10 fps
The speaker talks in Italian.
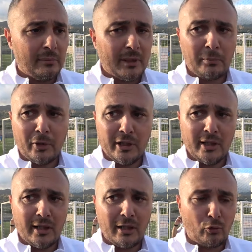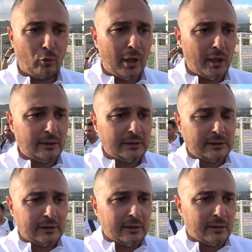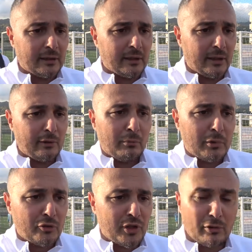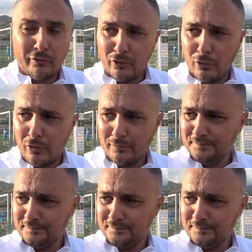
per poi dire la sua eh, in un progetto futuro.